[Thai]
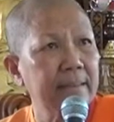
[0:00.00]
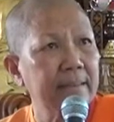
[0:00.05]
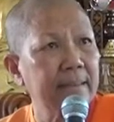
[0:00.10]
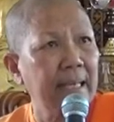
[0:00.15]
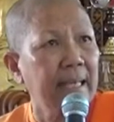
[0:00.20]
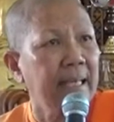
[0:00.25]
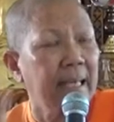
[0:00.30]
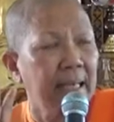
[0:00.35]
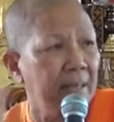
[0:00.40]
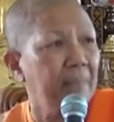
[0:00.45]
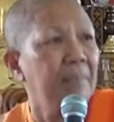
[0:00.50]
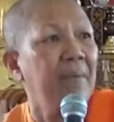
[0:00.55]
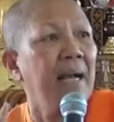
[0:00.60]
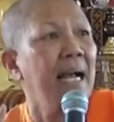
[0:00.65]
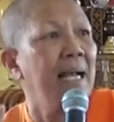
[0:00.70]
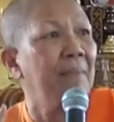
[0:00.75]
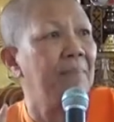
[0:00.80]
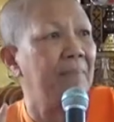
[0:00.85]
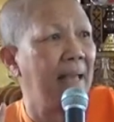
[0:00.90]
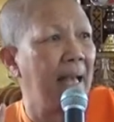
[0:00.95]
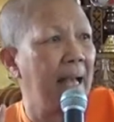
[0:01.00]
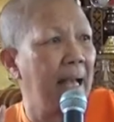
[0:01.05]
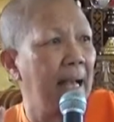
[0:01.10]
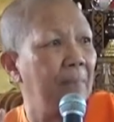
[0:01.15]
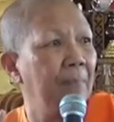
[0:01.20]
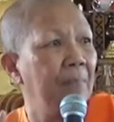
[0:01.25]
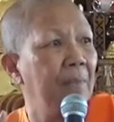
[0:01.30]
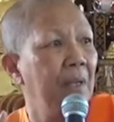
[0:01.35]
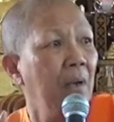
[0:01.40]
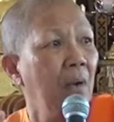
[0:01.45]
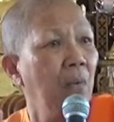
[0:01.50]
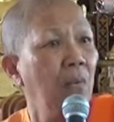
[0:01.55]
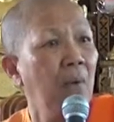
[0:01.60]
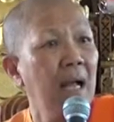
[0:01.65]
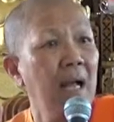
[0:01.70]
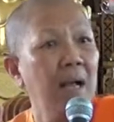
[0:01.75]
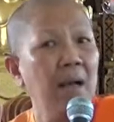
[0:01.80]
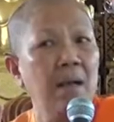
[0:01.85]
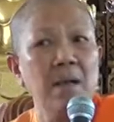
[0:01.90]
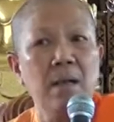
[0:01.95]
จะเห็นภาพตาม
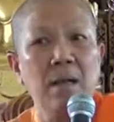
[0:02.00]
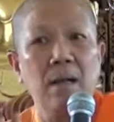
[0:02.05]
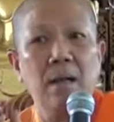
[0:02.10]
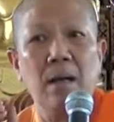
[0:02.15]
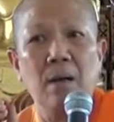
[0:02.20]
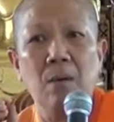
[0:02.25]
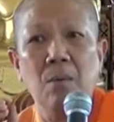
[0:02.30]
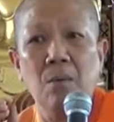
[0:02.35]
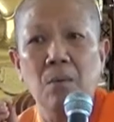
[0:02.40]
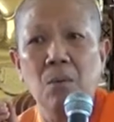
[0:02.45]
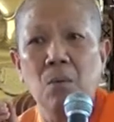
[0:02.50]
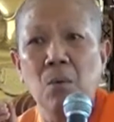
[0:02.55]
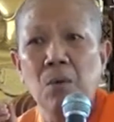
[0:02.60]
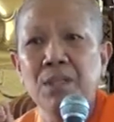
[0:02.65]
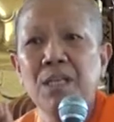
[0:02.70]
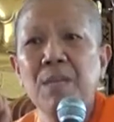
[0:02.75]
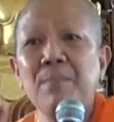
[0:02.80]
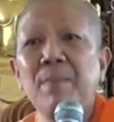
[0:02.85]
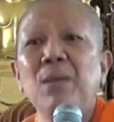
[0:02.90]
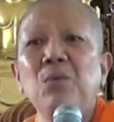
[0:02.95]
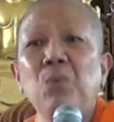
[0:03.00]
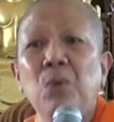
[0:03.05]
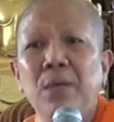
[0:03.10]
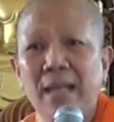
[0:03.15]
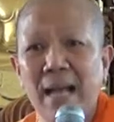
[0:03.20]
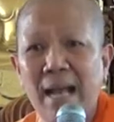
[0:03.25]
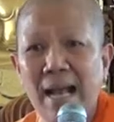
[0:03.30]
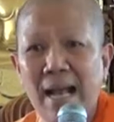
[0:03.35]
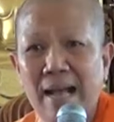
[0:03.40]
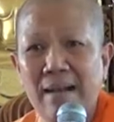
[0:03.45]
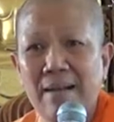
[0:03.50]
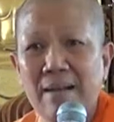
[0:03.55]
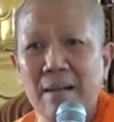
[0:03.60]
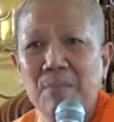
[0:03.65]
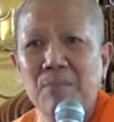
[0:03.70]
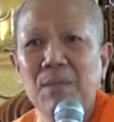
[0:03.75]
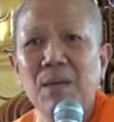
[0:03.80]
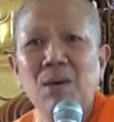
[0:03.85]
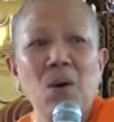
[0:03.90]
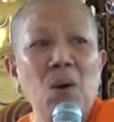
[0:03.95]
ว่าคนที่เป็นหัวหน้า
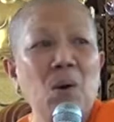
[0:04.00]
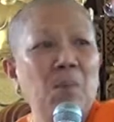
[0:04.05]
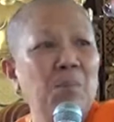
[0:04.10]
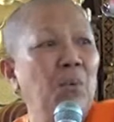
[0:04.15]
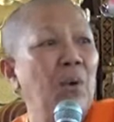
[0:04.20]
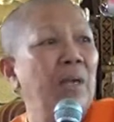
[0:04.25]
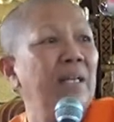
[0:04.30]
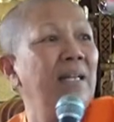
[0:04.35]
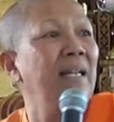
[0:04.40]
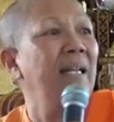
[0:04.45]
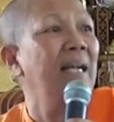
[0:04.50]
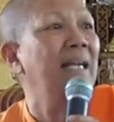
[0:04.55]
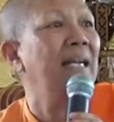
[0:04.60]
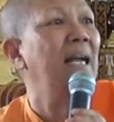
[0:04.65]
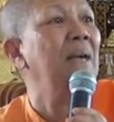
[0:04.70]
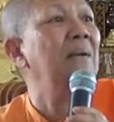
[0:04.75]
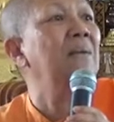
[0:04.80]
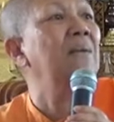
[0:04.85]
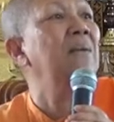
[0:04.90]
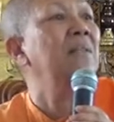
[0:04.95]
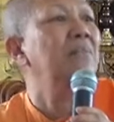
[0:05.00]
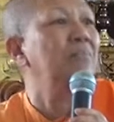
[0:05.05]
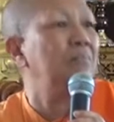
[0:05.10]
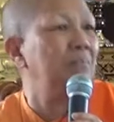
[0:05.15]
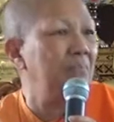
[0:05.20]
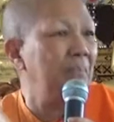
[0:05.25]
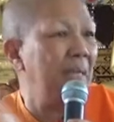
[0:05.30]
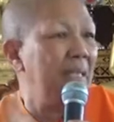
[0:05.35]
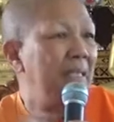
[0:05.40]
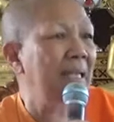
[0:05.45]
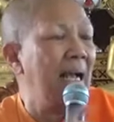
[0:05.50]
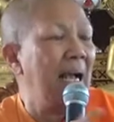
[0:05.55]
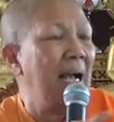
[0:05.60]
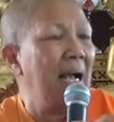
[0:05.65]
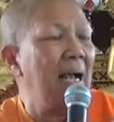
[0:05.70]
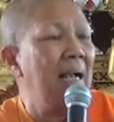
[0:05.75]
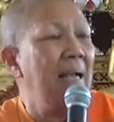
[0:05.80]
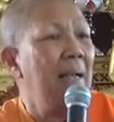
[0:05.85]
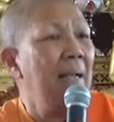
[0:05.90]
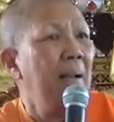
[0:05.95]
เมื่อออกบวชเนี่ยนะคะก็บรรดา
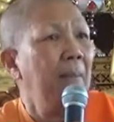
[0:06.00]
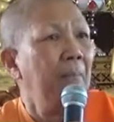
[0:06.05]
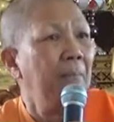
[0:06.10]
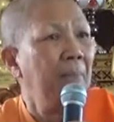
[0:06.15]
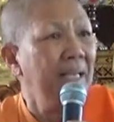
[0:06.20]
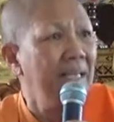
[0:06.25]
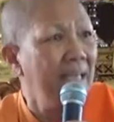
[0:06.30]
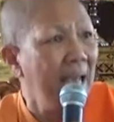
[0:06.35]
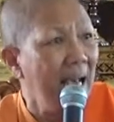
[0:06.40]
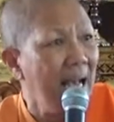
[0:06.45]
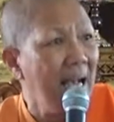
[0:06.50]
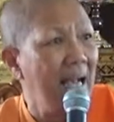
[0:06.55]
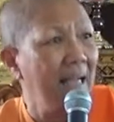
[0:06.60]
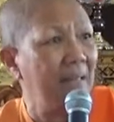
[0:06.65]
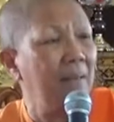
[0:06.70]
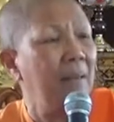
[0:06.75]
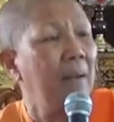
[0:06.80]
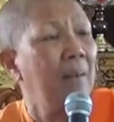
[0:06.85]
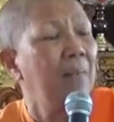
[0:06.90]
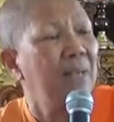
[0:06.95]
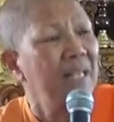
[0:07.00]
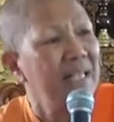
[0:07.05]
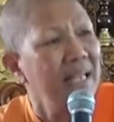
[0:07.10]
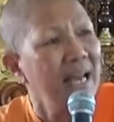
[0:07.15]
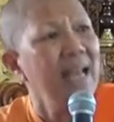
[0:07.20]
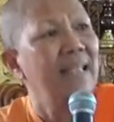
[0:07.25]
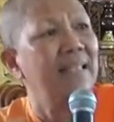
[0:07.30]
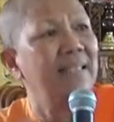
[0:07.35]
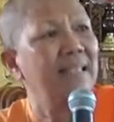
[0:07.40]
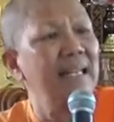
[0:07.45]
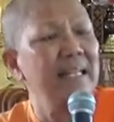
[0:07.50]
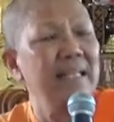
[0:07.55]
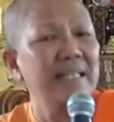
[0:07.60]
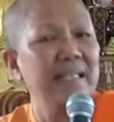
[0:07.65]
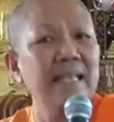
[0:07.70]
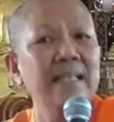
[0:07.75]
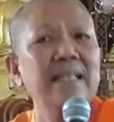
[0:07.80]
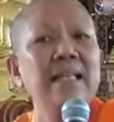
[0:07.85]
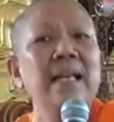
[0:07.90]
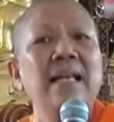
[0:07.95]
พญาติพญาติใกล้
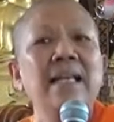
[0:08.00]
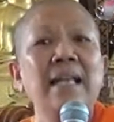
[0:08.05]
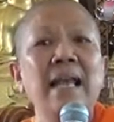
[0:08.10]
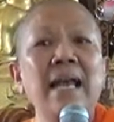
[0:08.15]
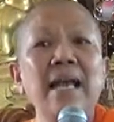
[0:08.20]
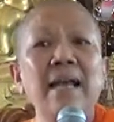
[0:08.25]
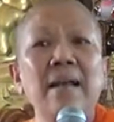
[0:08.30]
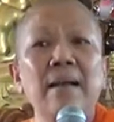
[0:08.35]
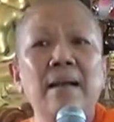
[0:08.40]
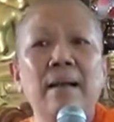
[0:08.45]
ชิดและ